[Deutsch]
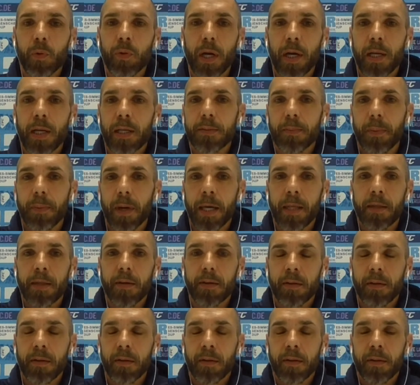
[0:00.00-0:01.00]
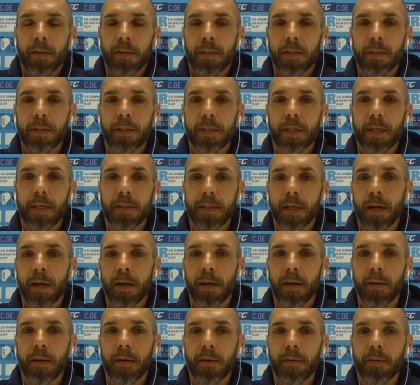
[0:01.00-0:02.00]
Und alles Weitere ist ja
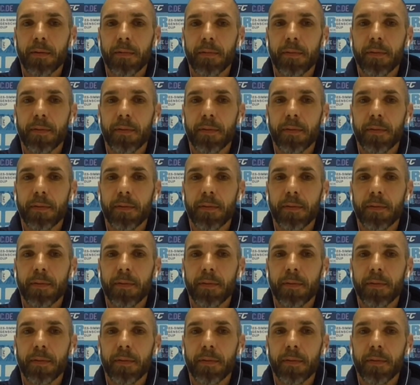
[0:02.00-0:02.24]
Sache